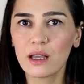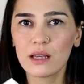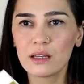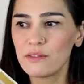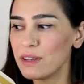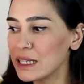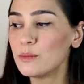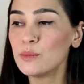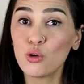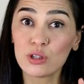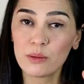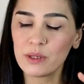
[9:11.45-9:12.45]

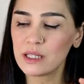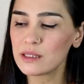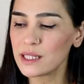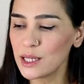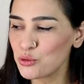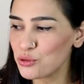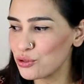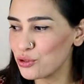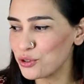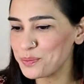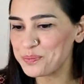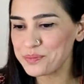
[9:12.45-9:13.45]
verimli olabilir diye
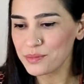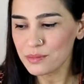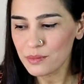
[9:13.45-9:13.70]
düşünüyorum.